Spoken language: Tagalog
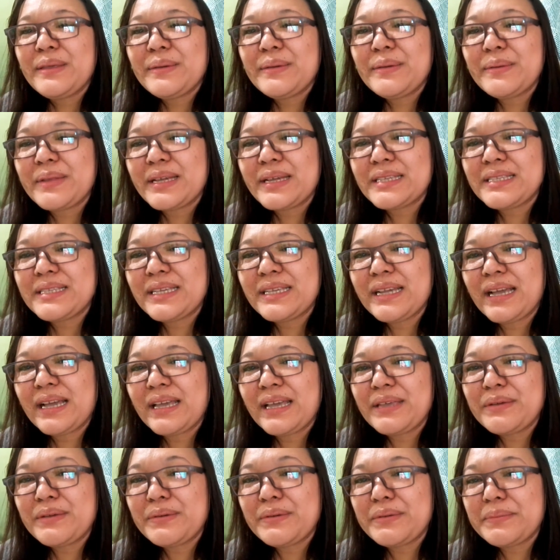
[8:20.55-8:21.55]
Yun, kasi
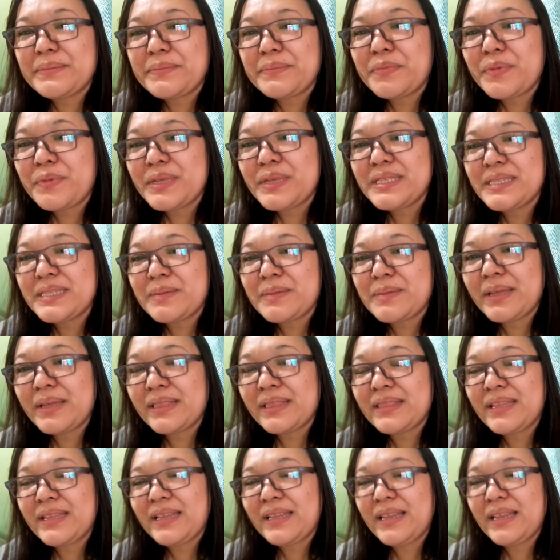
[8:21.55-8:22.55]
nga yun, once a
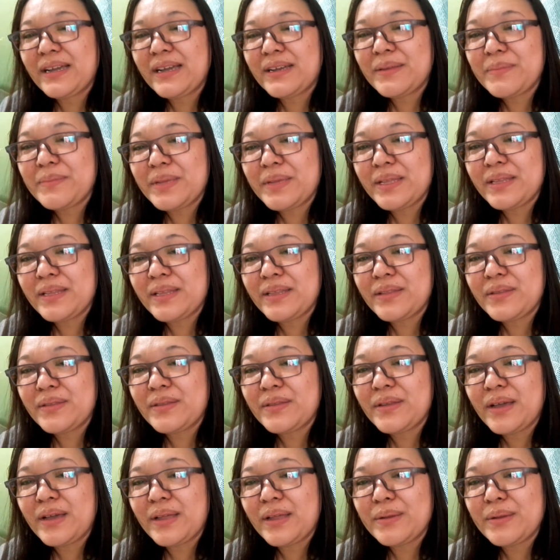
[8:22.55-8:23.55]
month din lang naman,
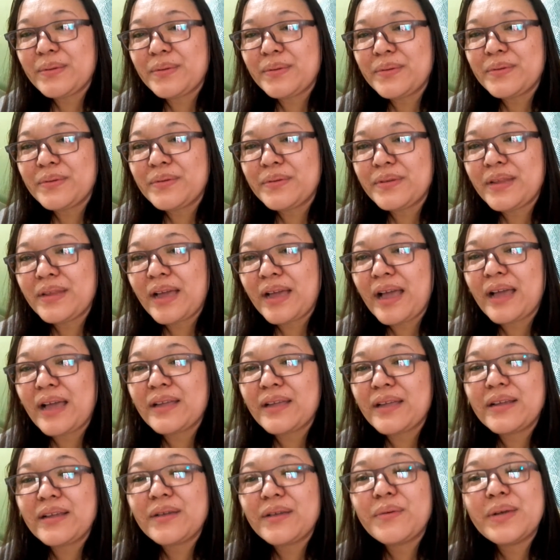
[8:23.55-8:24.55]
ano,
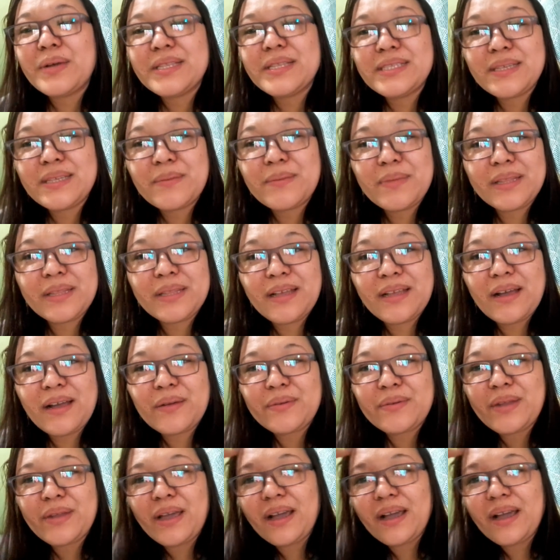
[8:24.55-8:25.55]
na, once a month lang
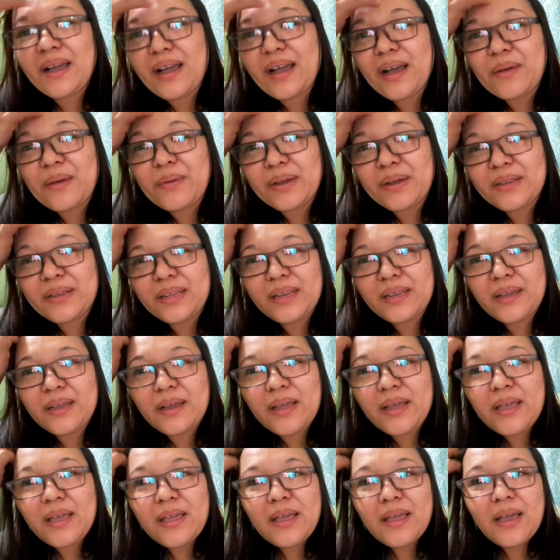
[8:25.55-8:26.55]
ako nakakahawak din
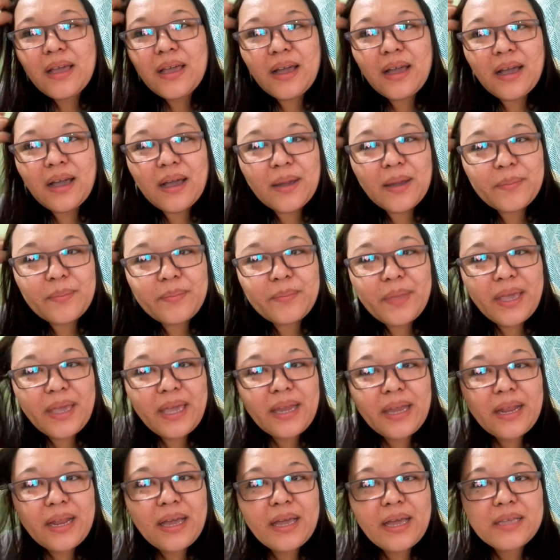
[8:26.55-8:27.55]
ng uh,
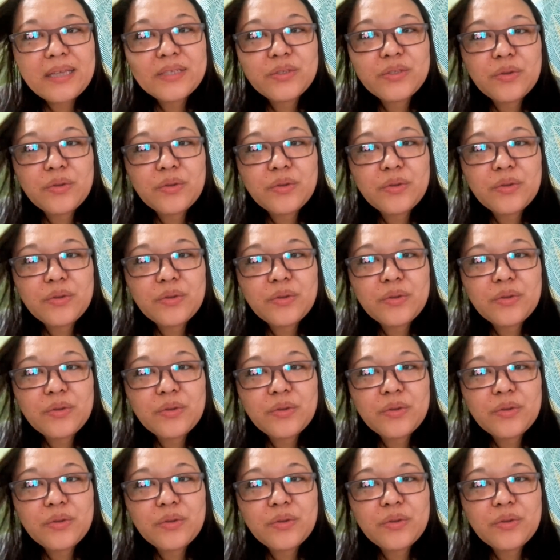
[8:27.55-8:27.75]
pera.